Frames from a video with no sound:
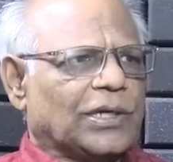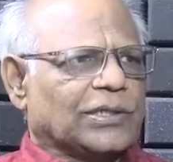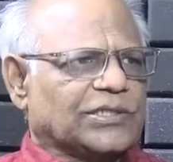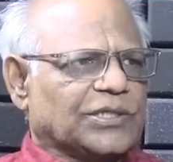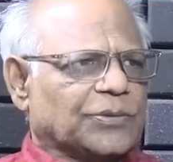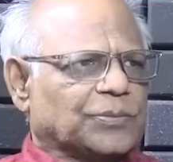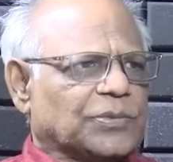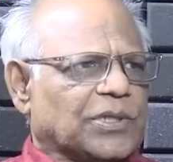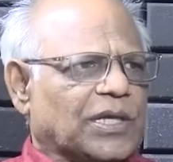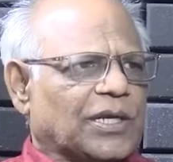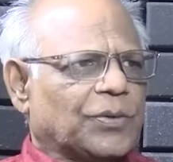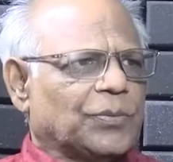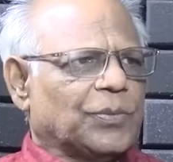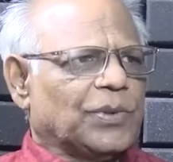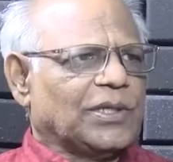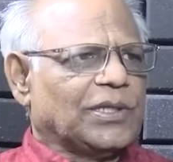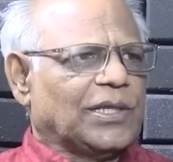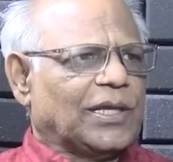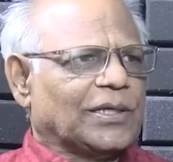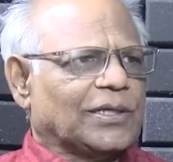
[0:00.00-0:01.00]
ఉన్నట్టు చెప్తారా
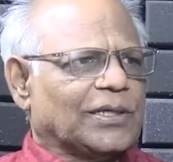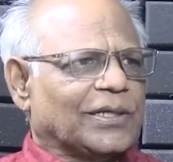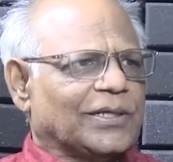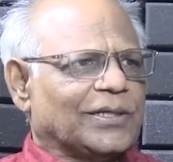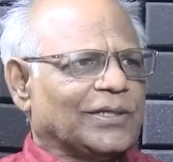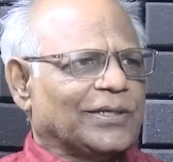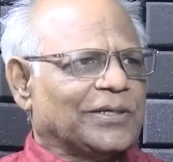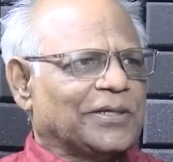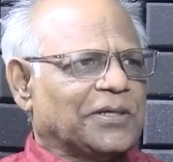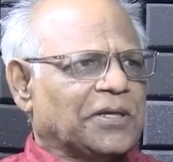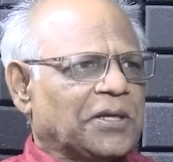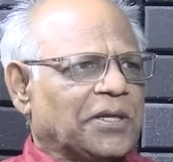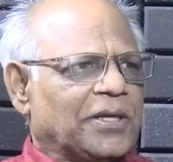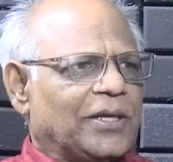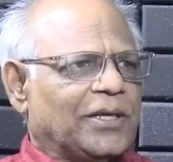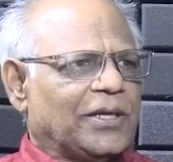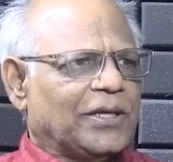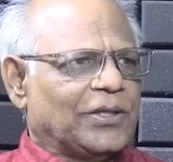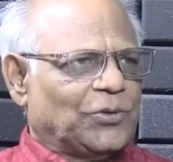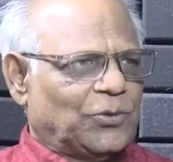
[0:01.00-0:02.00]
మీరు దాన్ని
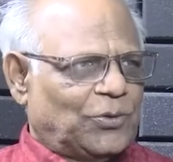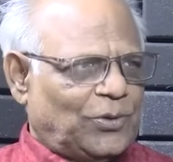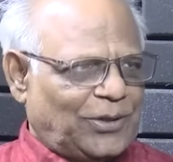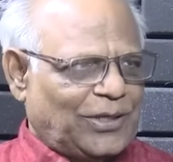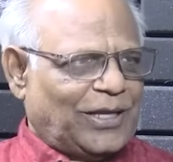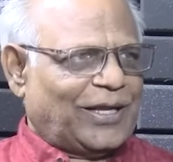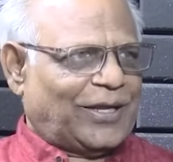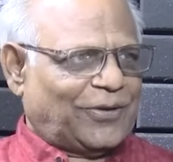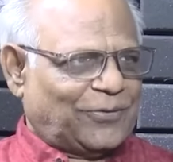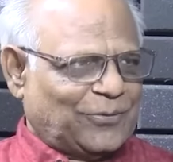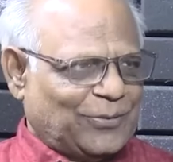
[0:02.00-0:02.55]
హిందువులుగా